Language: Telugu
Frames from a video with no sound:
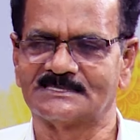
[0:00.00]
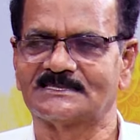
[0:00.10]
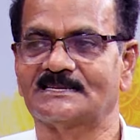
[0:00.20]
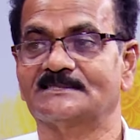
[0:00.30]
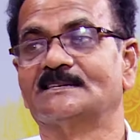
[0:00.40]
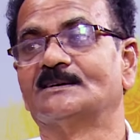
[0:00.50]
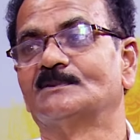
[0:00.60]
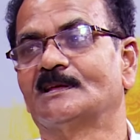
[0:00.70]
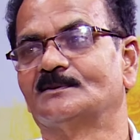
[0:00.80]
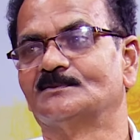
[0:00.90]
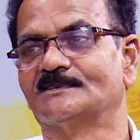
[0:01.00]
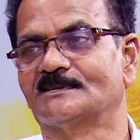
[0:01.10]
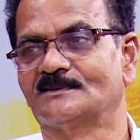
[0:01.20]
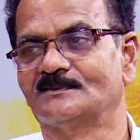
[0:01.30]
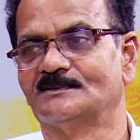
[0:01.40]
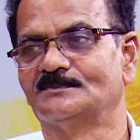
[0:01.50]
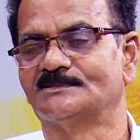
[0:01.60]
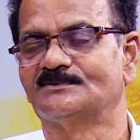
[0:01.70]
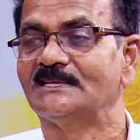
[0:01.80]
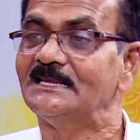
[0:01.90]
రేచర్ల సింగమనాయకుడి శాసనంలో
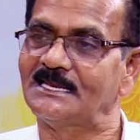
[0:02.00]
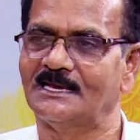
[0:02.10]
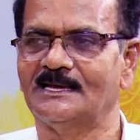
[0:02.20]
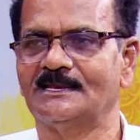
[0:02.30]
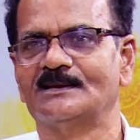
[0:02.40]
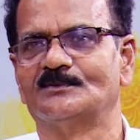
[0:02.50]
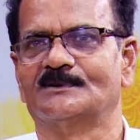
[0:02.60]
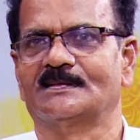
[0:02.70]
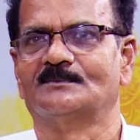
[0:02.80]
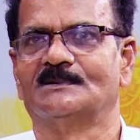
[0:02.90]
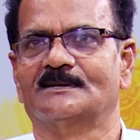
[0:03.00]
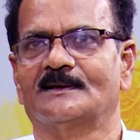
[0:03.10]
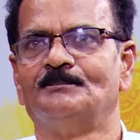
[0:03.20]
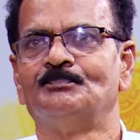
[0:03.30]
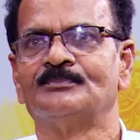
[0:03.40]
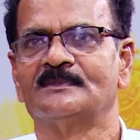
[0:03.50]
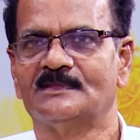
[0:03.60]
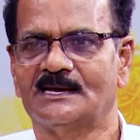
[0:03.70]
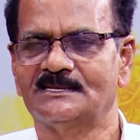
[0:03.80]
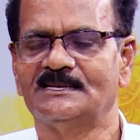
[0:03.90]
కనిపిస్తుంది ఇలా అనేక ఉంటాయి అన్నమాట
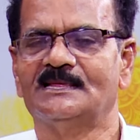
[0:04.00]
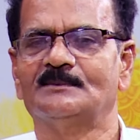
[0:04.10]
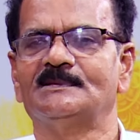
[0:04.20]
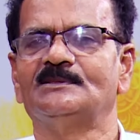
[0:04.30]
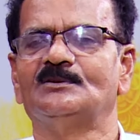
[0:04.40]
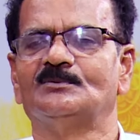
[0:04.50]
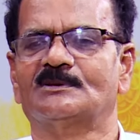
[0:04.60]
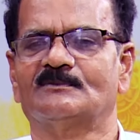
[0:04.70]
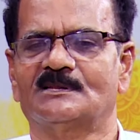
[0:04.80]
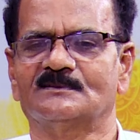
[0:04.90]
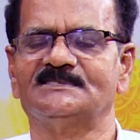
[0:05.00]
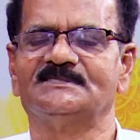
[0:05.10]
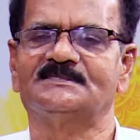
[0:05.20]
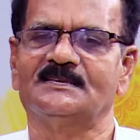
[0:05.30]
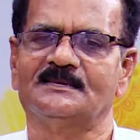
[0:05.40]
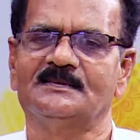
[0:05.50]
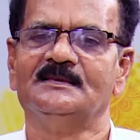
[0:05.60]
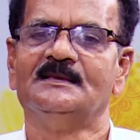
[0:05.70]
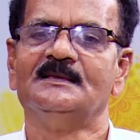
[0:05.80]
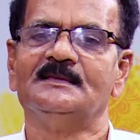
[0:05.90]
దాని నేపథ్యంలో మనం ఆలోచిస్తే
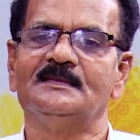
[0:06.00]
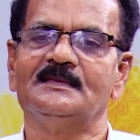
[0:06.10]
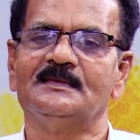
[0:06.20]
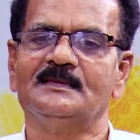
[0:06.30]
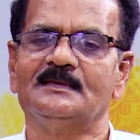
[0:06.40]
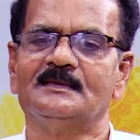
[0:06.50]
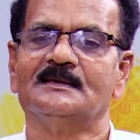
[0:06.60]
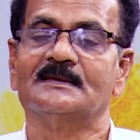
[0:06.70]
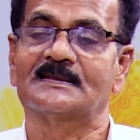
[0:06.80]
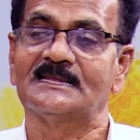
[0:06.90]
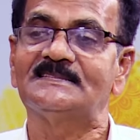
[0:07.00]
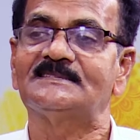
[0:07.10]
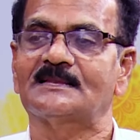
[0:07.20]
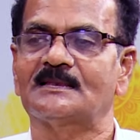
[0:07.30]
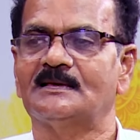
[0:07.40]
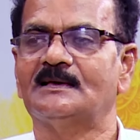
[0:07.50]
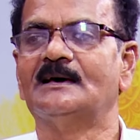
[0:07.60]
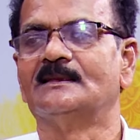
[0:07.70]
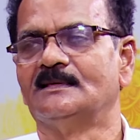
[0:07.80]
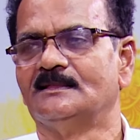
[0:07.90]
ఈ రేచర్ల
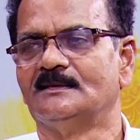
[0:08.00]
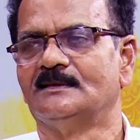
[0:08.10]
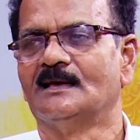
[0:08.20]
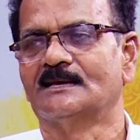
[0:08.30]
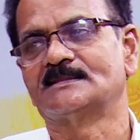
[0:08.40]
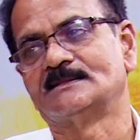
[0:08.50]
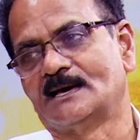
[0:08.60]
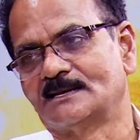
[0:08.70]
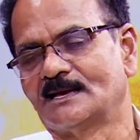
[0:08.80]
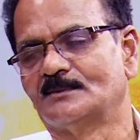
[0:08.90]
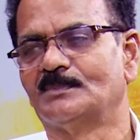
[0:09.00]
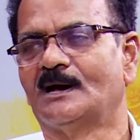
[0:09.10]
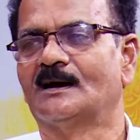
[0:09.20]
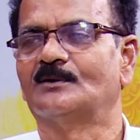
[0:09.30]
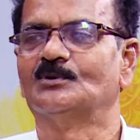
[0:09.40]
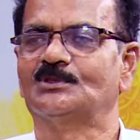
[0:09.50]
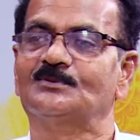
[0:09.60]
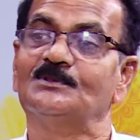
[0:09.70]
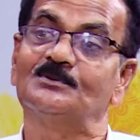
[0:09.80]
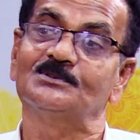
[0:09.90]
అనేది అసలు దానికి ఆ
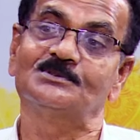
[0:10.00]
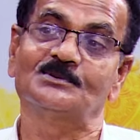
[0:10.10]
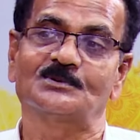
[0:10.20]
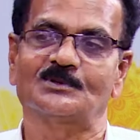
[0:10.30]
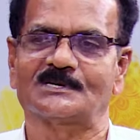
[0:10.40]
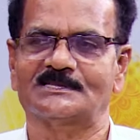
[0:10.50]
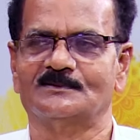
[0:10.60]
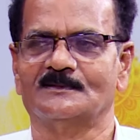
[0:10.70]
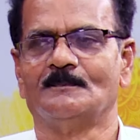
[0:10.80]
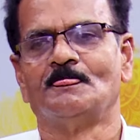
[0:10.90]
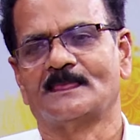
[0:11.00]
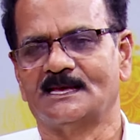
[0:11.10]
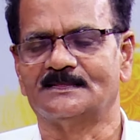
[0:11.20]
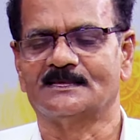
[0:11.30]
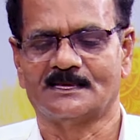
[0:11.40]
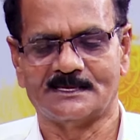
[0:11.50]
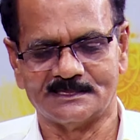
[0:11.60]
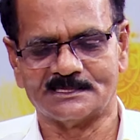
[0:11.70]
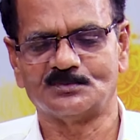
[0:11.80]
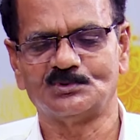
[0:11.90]
గోత్రం ఎందుకు వచ్చిందో కూడా ఒక కథ ఉంది అయితే
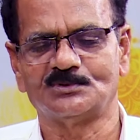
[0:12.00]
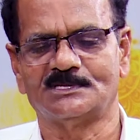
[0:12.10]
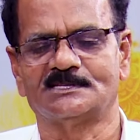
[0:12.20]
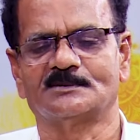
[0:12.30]
ఇంతకుముందు నేను